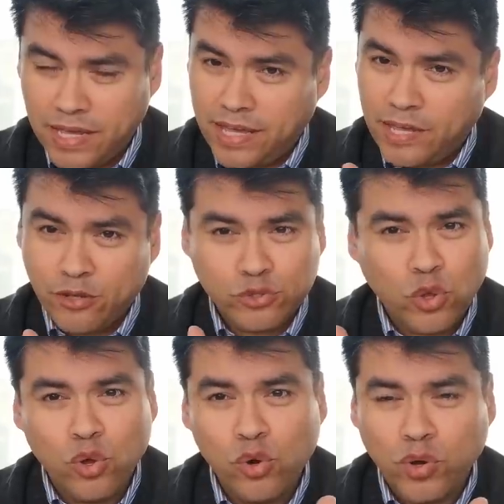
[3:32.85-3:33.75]

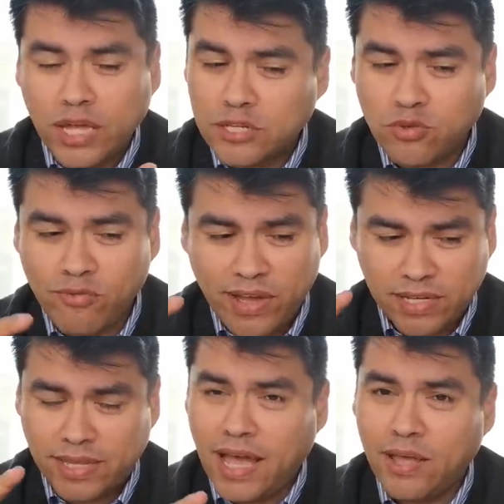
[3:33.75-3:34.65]
eh, todo lo que esto ha
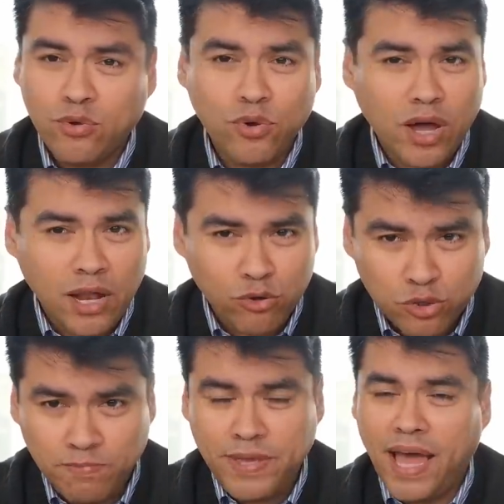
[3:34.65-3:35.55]
afectado
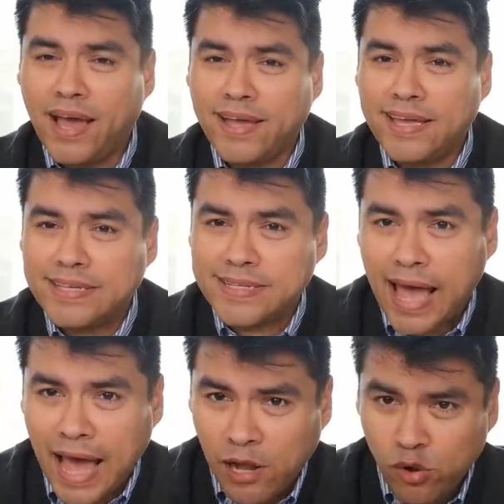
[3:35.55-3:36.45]
a los
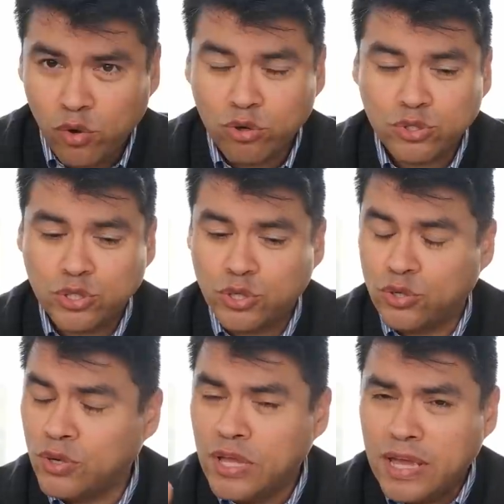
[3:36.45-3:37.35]
viajes, al
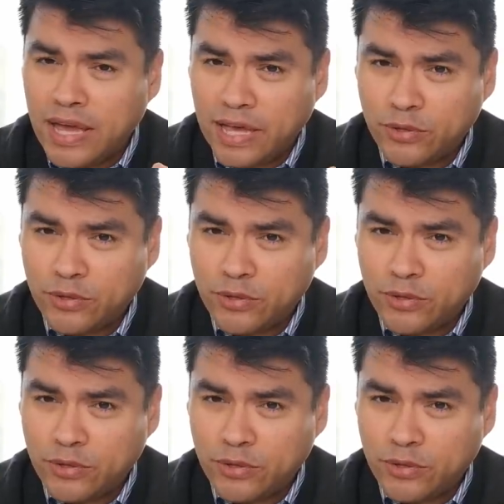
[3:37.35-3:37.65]
ocio,